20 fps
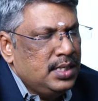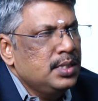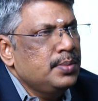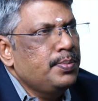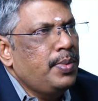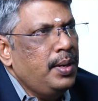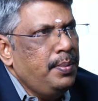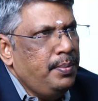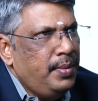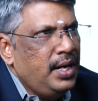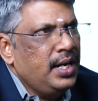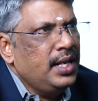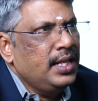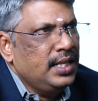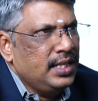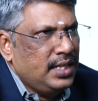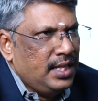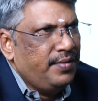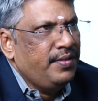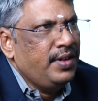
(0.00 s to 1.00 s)
ஸ்பெண்ட்
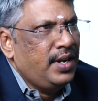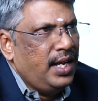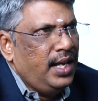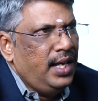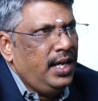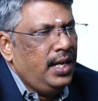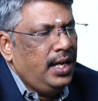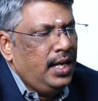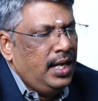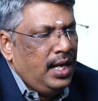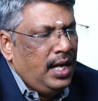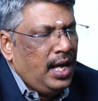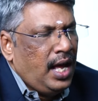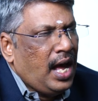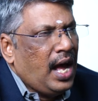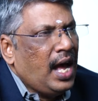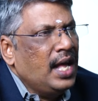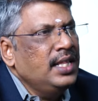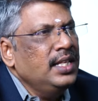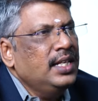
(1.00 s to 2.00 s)
பண்ணதை தவிர
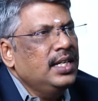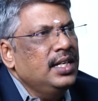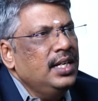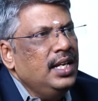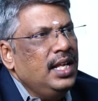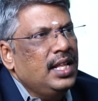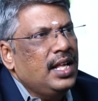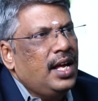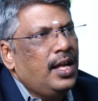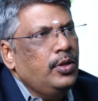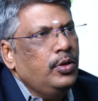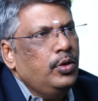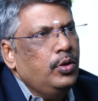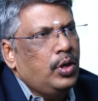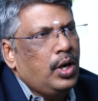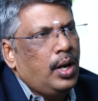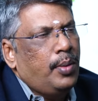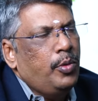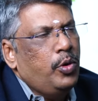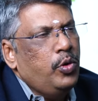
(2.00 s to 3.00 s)
அதுக்குன்னு ஏதாவது
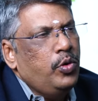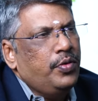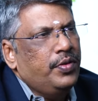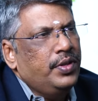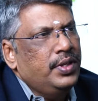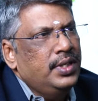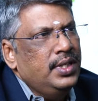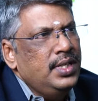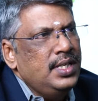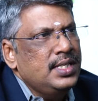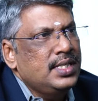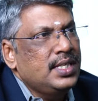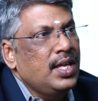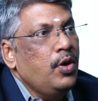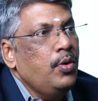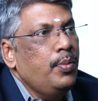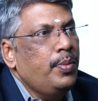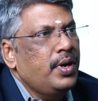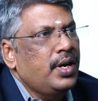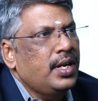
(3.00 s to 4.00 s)
ஒரு அமௌண்ட் வந்து
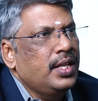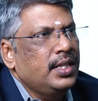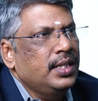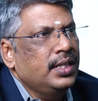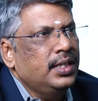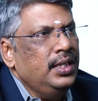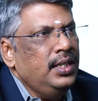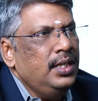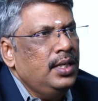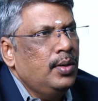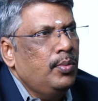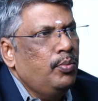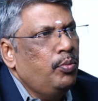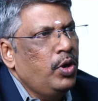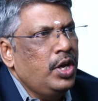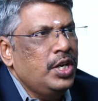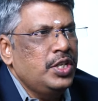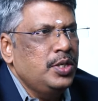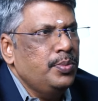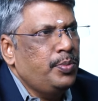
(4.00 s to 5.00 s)
சேவ் பண்ணுறதுக்கு
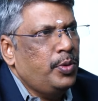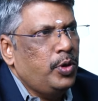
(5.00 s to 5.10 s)
முயற்சி